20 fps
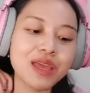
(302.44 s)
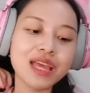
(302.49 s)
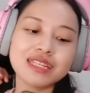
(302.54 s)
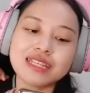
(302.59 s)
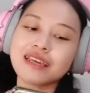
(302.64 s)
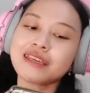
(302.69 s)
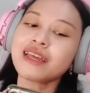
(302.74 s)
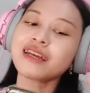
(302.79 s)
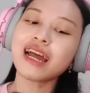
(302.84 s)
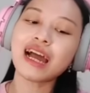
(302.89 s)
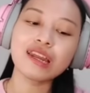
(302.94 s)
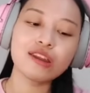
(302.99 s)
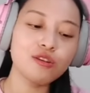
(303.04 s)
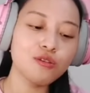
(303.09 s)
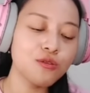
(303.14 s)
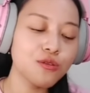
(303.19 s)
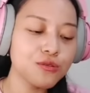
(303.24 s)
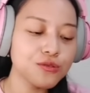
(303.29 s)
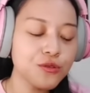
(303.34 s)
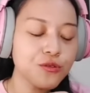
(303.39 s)
Biasanya
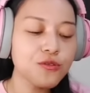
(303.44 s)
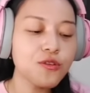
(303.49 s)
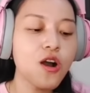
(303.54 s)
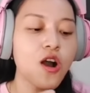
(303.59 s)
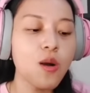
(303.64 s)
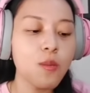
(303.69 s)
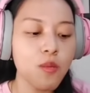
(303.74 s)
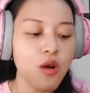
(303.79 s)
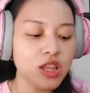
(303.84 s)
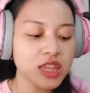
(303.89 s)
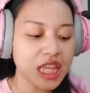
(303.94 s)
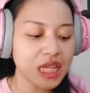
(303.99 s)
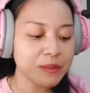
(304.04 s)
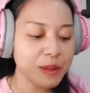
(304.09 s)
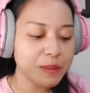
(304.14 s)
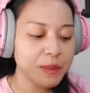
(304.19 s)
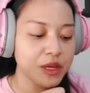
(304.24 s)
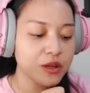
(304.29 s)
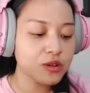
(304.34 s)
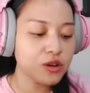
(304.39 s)
kalau guru ngomong
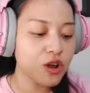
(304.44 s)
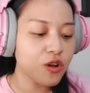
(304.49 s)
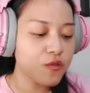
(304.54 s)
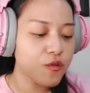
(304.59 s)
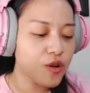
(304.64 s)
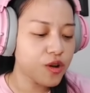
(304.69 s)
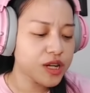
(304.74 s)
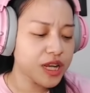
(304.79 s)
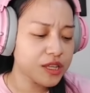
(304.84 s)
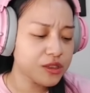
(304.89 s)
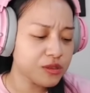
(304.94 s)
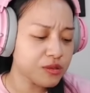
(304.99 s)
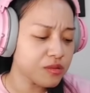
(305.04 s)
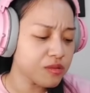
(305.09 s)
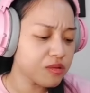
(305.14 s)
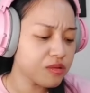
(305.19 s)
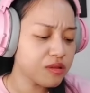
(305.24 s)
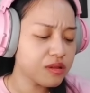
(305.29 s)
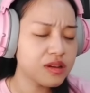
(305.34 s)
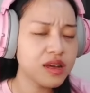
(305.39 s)
tanpa mikrofon
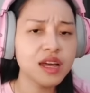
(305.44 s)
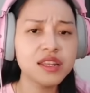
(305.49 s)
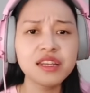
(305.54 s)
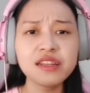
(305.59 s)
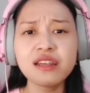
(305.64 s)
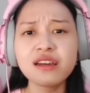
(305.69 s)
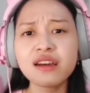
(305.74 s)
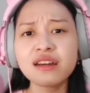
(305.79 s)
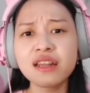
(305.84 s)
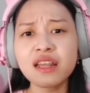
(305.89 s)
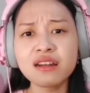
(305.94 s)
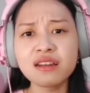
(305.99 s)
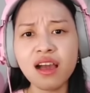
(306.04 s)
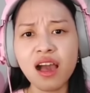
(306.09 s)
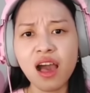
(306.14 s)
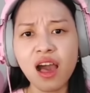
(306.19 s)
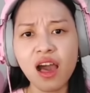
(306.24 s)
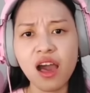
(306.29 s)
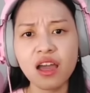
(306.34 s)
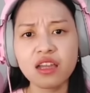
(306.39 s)
itu nggak didengerin
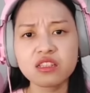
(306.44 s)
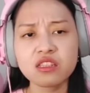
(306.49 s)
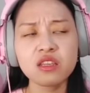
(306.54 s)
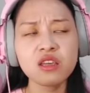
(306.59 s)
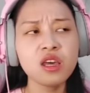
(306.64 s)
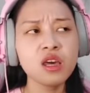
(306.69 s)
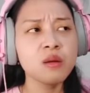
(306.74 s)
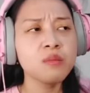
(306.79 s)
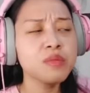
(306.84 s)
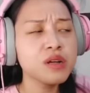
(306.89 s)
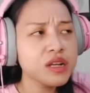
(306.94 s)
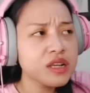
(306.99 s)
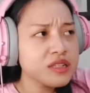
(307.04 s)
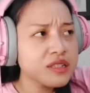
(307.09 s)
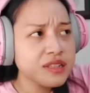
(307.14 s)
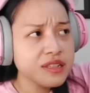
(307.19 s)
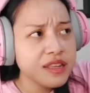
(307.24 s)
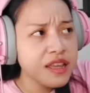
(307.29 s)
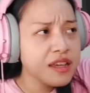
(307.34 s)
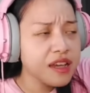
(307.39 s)
guys.
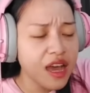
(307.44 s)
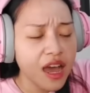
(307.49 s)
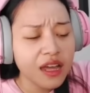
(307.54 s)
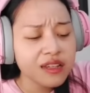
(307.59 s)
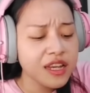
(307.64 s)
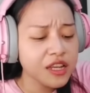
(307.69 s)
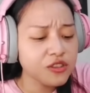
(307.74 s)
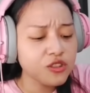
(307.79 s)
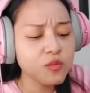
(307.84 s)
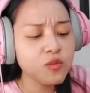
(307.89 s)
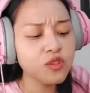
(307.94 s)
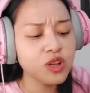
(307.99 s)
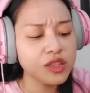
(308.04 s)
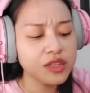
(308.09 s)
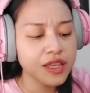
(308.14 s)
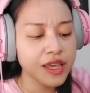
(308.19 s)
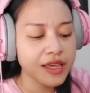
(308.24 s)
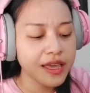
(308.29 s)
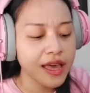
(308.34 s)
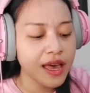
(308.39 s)
Berisik aja itu
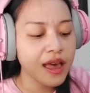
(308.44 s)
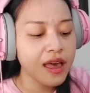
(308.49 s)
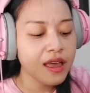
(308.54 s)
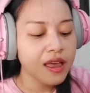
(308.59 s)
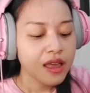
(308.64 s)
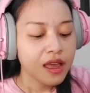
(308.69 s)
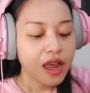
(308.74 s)
muridnya ya.